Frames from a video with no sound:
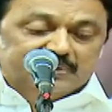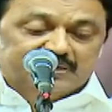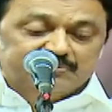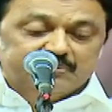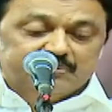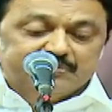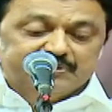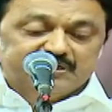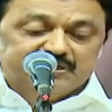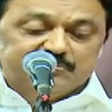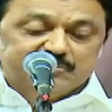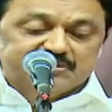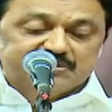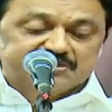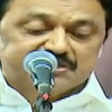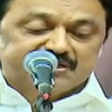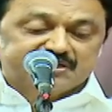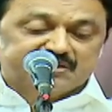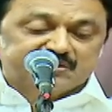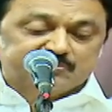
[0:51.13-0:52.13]
மாண்புமிகு
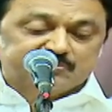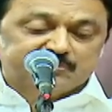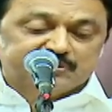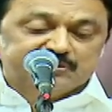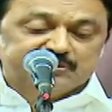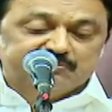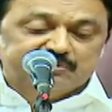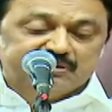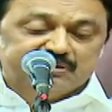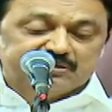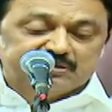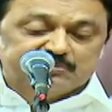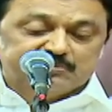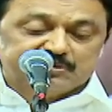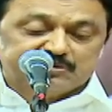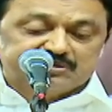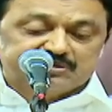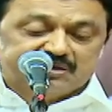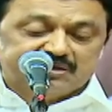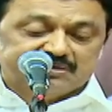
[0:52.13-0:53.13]
மின்சாரம் மதுவிலக்கு
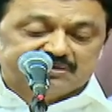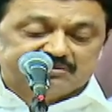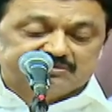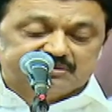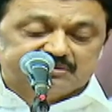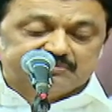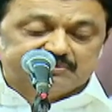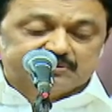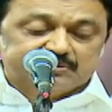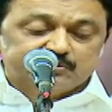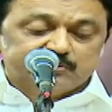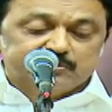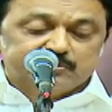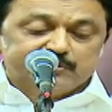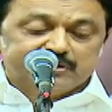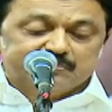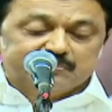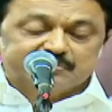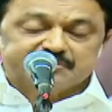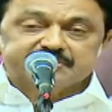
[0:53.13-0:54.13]
மற்றும்
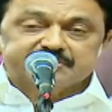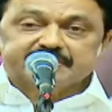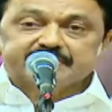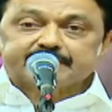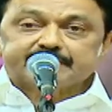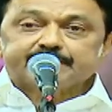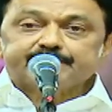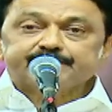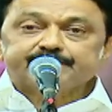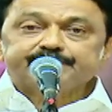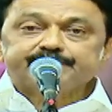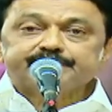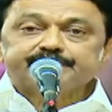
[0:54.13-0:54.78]
ஆயத்தீர்வைத்துறையினுடைய அமைச்சர்